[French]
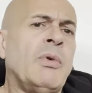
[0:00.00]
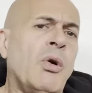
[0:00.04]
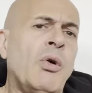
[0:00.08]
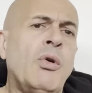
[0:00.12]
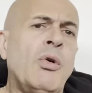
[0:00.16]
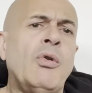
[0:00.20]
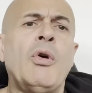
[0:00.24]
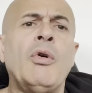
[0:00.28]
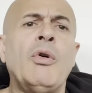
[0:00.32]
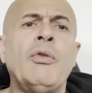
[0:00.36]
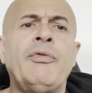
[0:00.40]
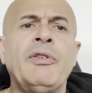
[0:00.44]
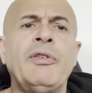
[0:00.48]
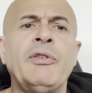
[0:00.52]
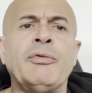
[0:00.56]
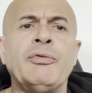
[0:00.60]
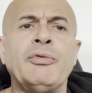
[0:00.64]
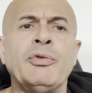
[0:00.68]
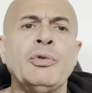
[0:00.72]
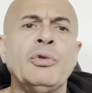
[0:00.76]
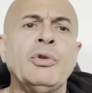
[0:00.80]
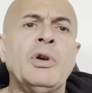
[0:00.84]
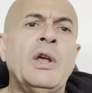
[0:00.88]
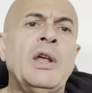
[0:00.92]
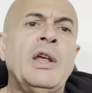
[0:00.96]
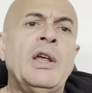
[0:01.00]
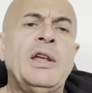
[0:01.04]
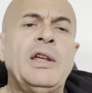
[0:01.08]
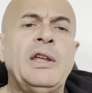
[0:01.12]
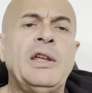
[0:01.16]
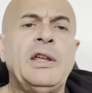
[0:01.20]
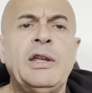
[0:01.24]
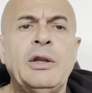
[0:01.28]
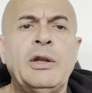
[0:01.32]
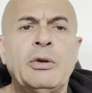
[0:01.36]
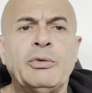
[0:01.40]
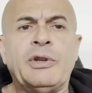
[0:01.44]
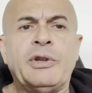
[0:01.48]
on refait feu
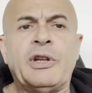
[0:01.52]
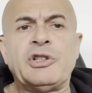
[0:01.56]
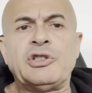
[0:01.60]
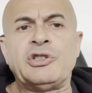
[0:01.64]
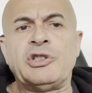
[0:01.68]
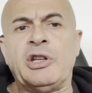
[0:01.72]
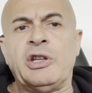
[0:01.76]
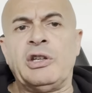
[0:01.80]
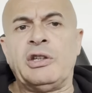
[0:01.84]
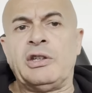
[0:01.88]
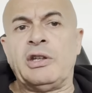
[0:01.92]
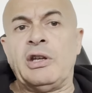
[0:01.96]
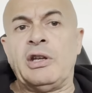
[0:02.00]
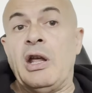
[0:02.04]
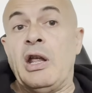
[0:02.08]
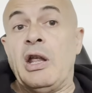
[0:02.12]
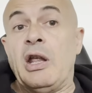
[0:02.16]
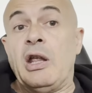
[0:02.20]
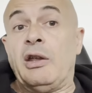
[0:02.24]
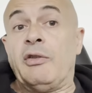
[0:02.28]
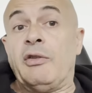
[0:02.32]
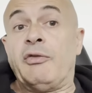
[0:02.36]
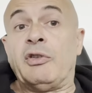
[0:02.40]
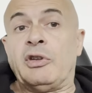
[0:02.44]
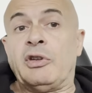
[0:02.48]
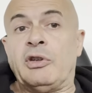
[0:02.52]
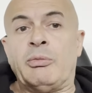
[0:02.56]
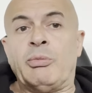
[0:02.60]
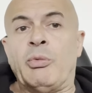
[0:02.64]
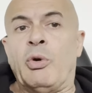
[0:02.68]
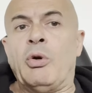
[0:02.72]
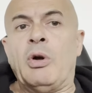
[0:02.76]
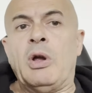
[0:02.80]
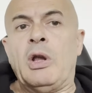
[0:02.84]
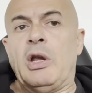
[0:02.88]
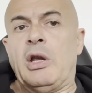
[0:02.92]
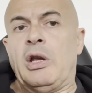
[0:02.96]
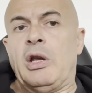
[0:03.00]
et on achète
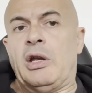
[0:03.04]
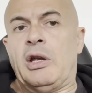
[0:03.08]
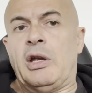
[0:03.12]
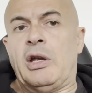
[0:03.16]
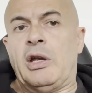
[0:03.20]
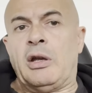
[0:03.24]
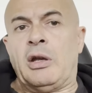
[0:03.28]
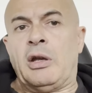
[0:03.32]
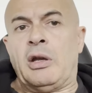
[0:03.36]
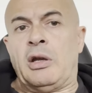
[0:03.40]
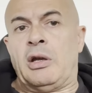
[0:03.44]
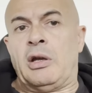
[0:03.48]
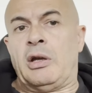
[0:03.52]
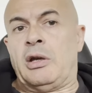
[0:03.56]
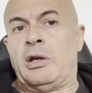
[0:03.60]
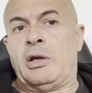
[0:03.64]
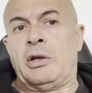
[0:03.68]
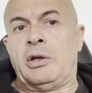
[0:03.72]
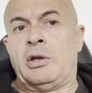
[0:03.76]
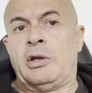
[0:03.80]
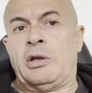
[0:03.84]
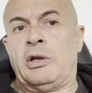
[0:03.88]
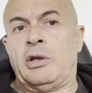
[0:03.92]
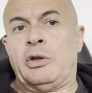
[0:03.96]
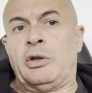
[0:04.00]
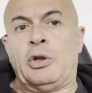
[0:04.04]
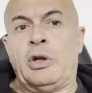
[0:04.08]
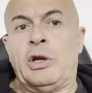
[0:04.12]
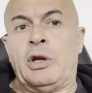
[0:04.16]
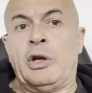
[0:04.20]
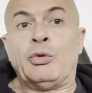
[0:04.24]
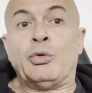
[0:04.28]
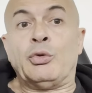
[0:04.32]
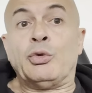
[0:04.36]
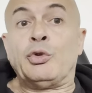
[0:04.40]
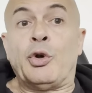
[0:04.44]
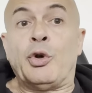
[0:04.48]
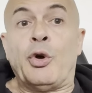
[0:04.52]
effectivement
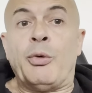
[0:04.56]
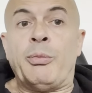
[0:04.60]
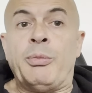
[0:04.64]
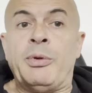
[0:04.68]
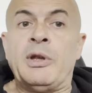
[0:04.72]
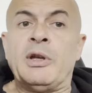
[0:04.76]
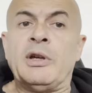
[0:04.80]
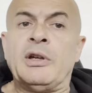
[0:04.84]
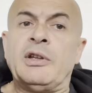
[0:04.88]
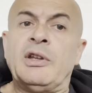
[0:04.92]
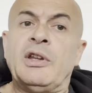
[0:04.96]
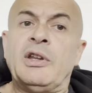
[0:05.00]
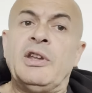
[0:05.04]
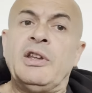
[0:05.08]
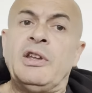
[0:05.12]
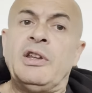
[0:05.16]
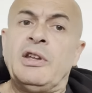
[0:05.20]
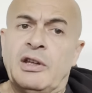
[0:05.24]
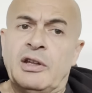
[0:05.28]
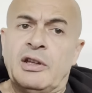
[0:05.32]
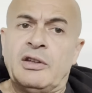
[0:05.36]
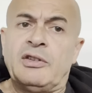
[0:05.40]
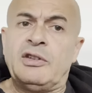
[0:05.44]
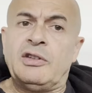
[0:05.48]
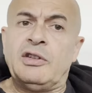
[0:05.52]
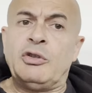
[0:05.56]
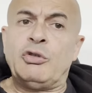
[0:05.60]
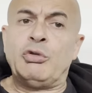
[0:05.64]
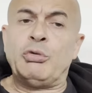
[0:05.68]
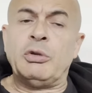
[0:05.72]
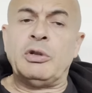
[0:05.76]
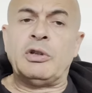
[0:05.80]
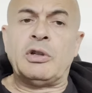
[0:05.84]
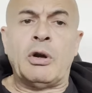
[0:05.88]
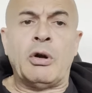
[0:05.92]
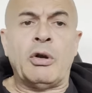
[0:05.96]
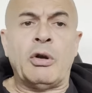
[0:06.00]
un, autre bien et ainsi de suite.